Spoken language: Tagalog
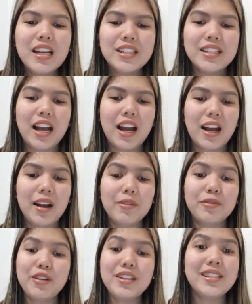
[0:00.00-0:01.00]
sa
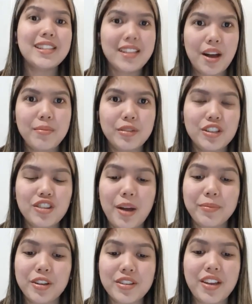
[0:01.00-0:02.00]
1 Samuel
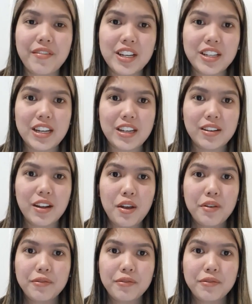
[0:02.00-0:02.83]
chapter 17